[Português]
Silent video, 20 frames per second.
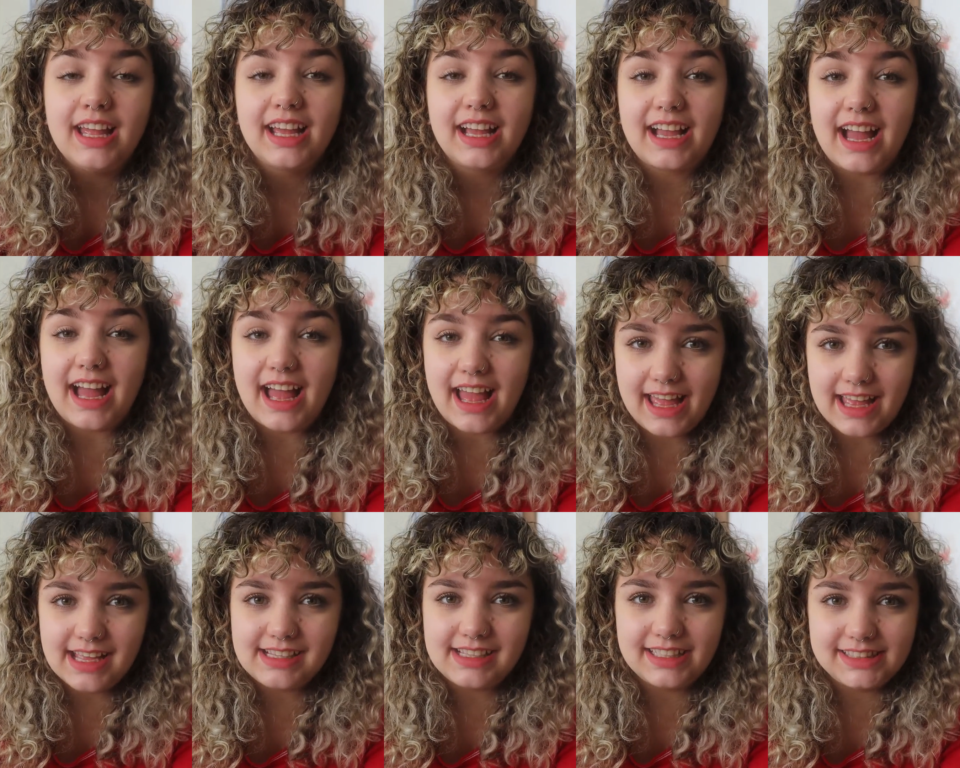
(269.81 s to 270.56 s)

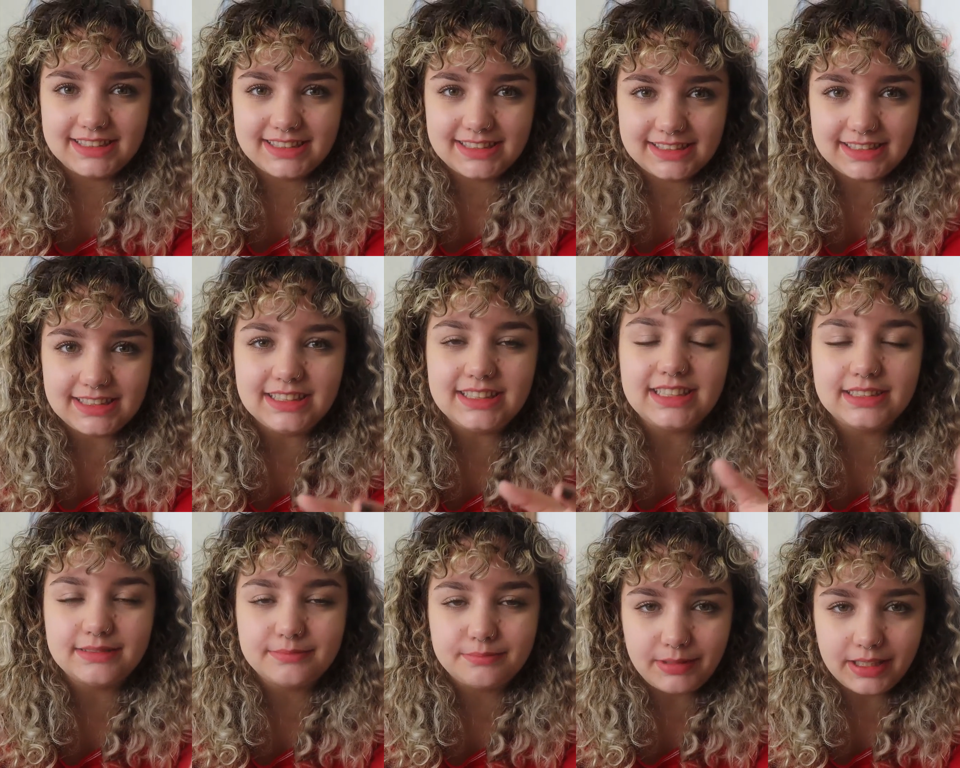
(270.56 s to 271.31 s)
carrega em si
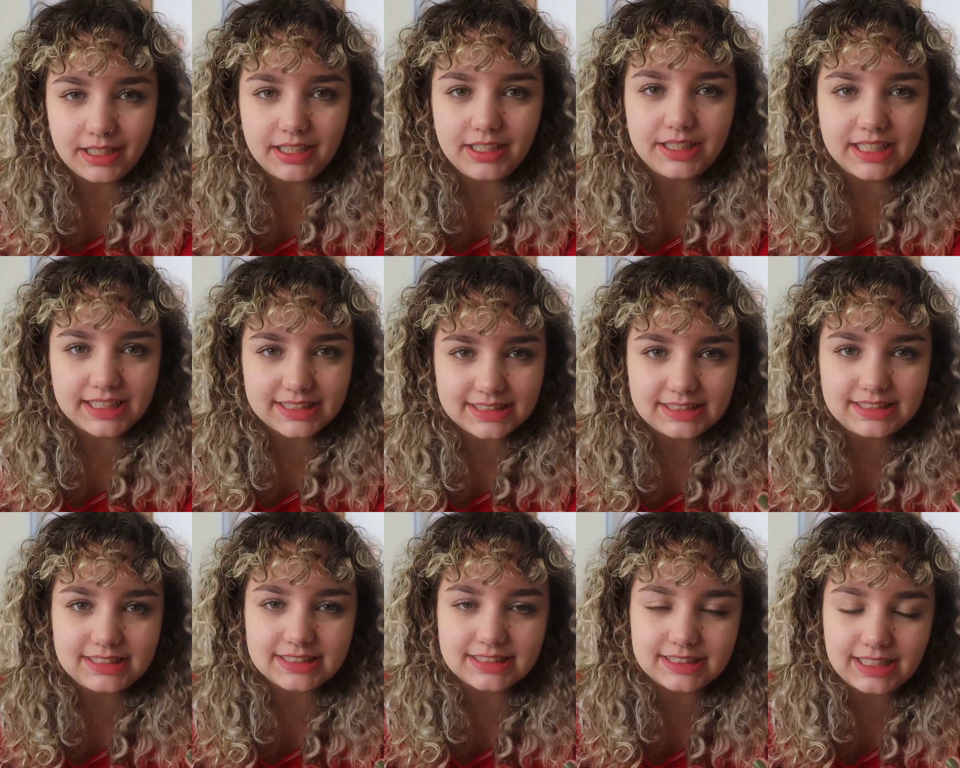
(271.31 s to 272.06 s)
também esse
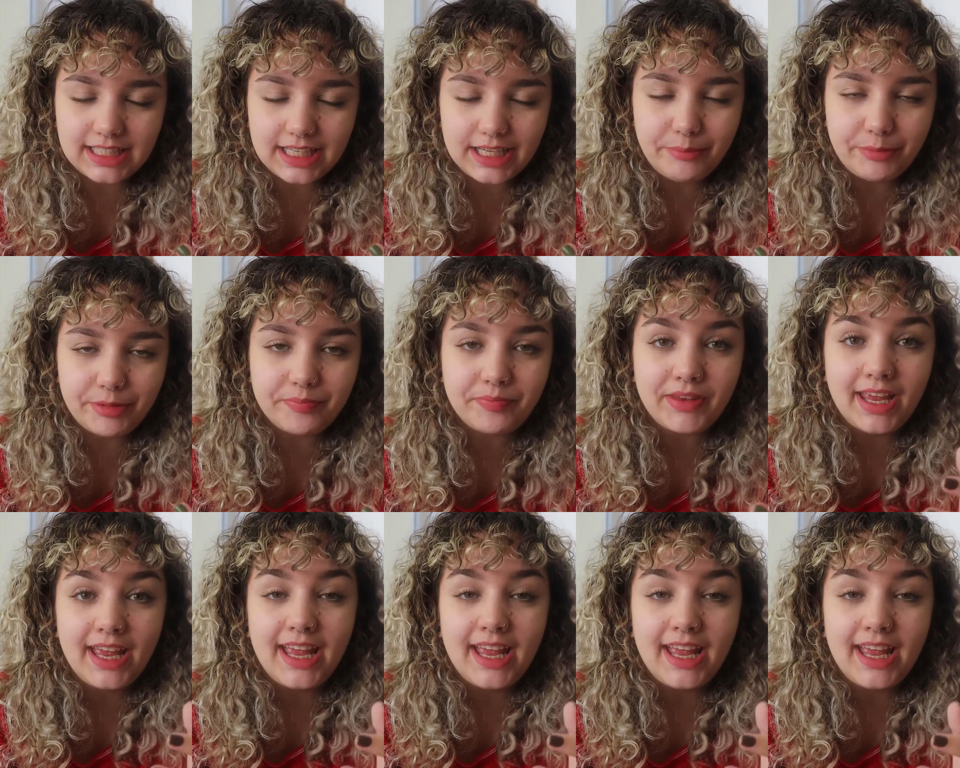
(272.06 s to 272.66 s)
sistema,